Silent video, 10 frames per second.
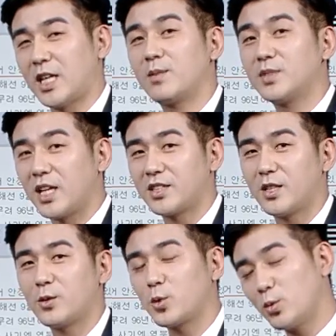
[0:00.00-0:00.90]
자금
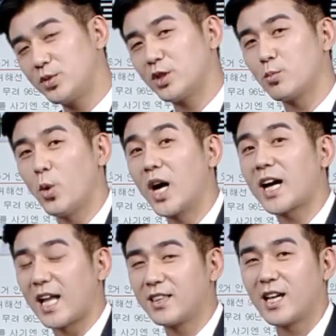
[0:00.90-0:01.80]
자체를 조금씩 모아
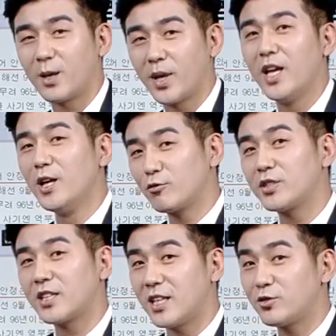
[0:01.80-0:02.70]
간 다음에
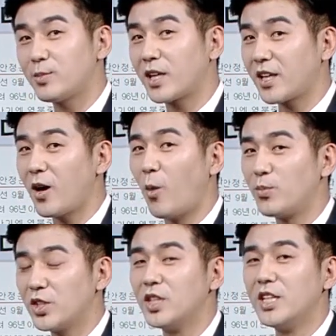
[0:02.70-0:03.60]
투자를 할 수밖에
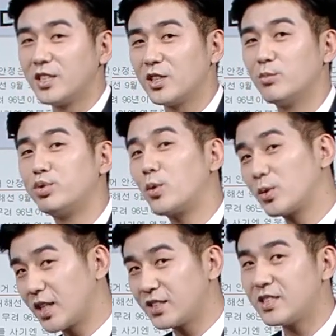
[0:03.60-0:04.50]
없는 지금 부동산